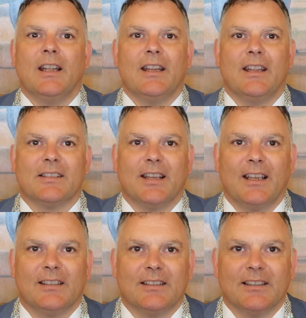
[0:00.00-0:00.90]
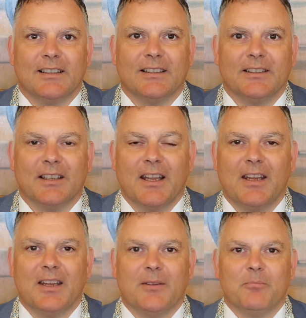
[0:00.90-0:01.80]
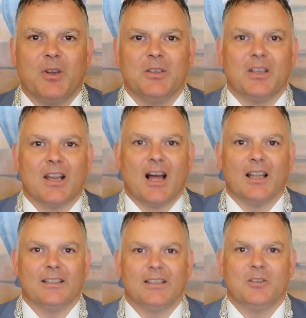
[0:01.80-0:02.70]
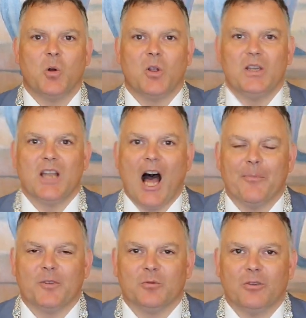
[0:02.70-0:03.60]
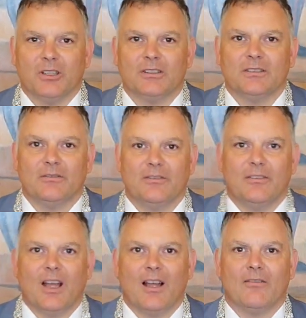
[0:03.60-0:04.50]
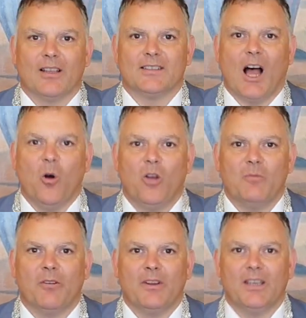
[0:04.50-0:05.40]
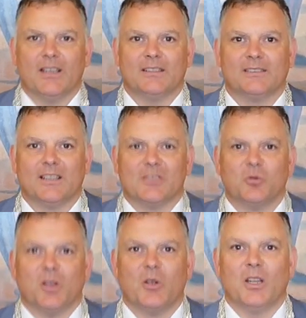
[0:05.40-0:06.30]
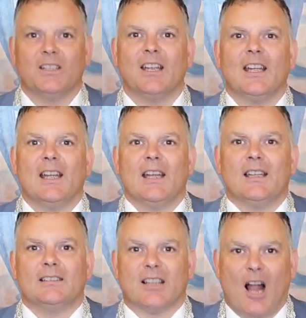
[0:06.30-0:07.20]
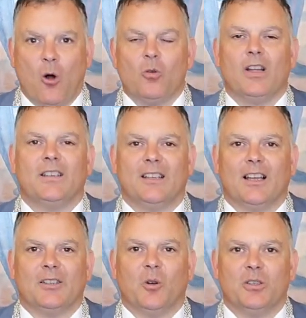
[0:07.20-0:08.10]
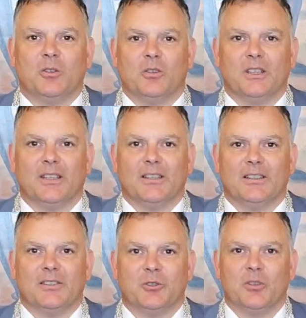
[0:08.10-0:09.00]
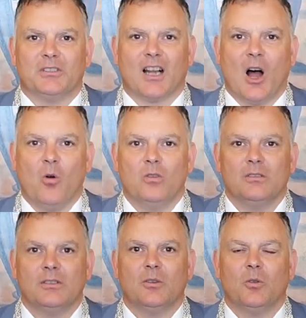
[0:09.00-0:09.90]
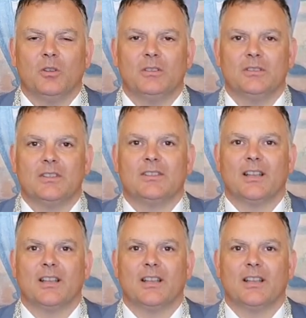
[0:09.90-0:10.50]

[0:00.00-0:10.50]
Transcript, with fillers: ihr seht, äh, ich bin gerade noch in Amt und Würden, was auch immer wieder dazu gehört. Trauungen, ich hatte heute noch eine schöne Trauung und